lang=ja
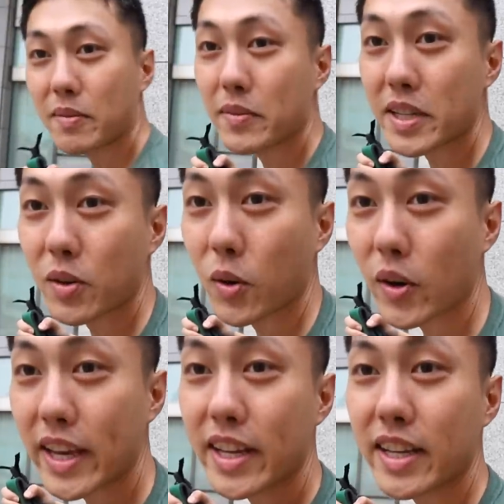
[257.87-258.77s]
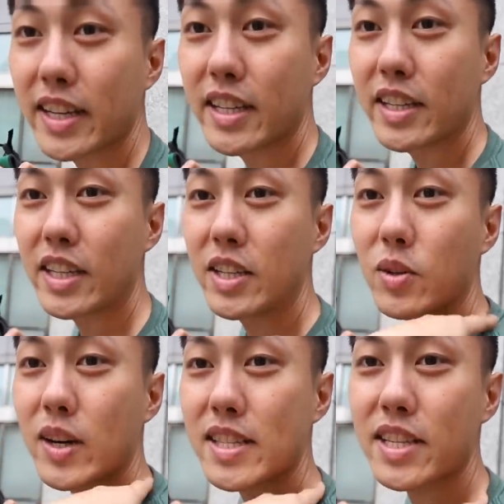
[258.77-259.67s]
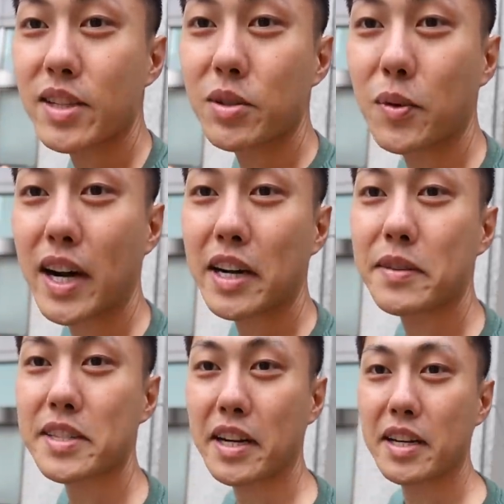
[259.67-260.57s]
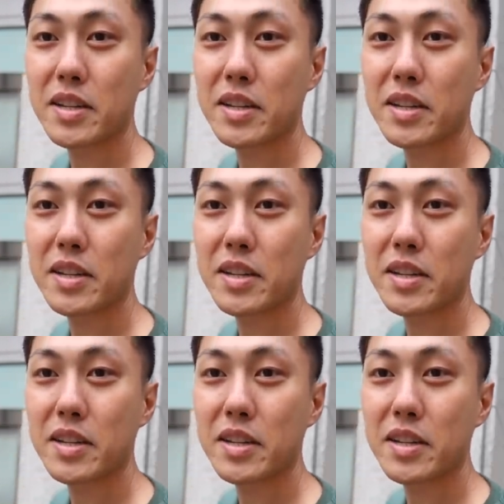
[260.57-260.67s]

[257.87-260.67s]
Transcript: やっぱりここら辺色あせてるの分かりますか